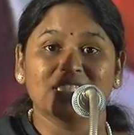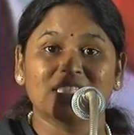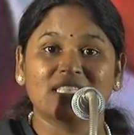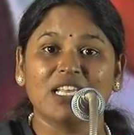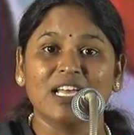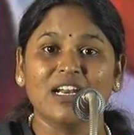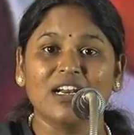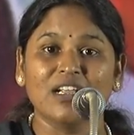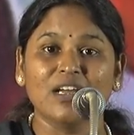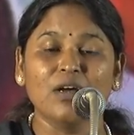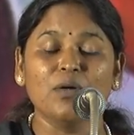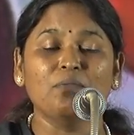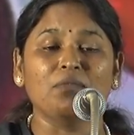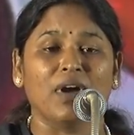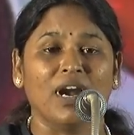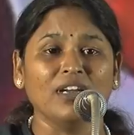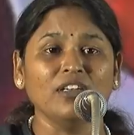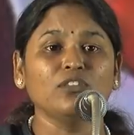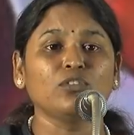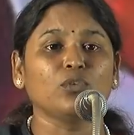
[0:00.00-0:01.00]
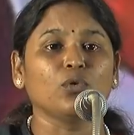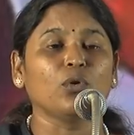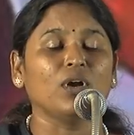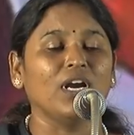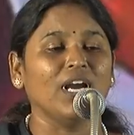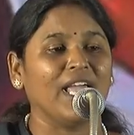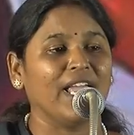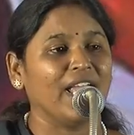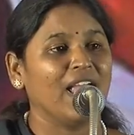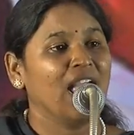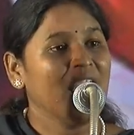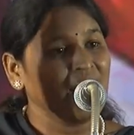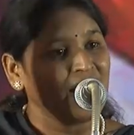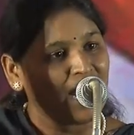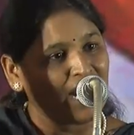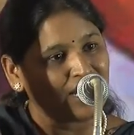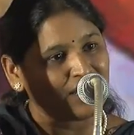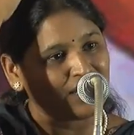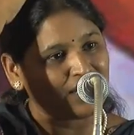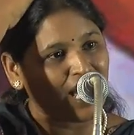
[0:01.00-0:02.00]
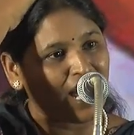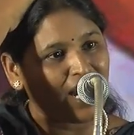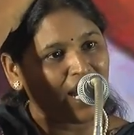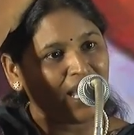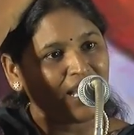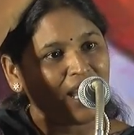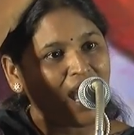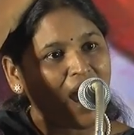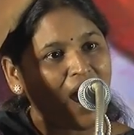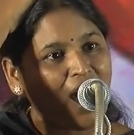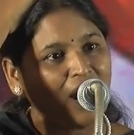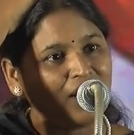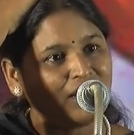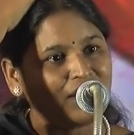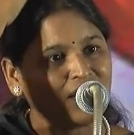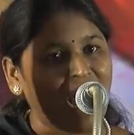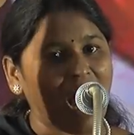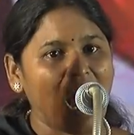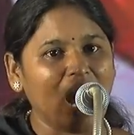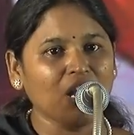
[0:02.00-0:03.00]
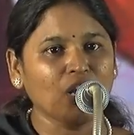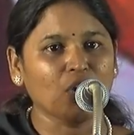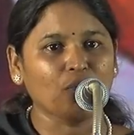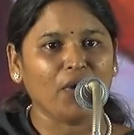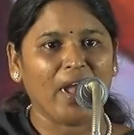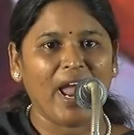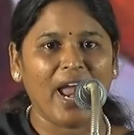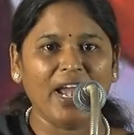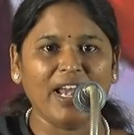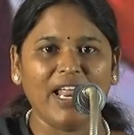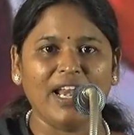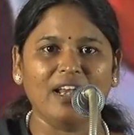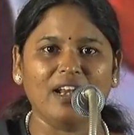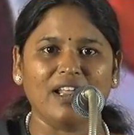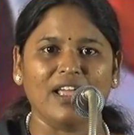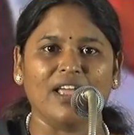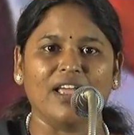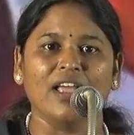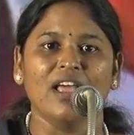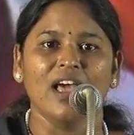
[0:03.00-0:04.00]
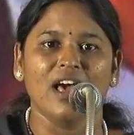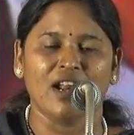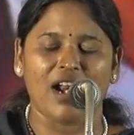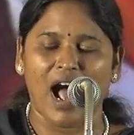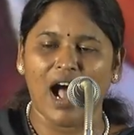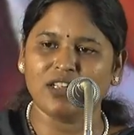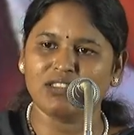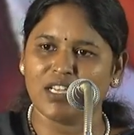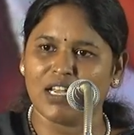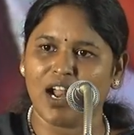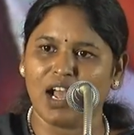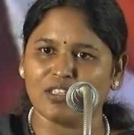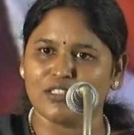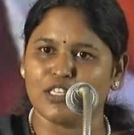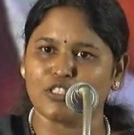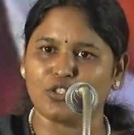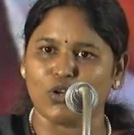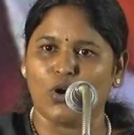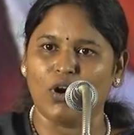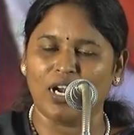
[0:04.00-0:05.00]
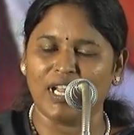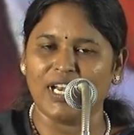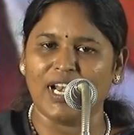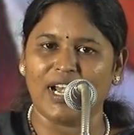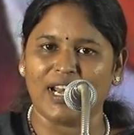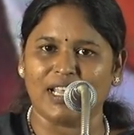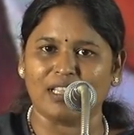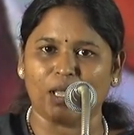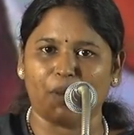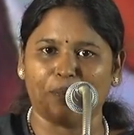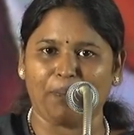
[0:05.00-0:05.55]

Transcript: சிறு மண் துகளை என் தலையால் தாங்குவேன் என்று ராஜராஜ சோழன் என்ற அந்த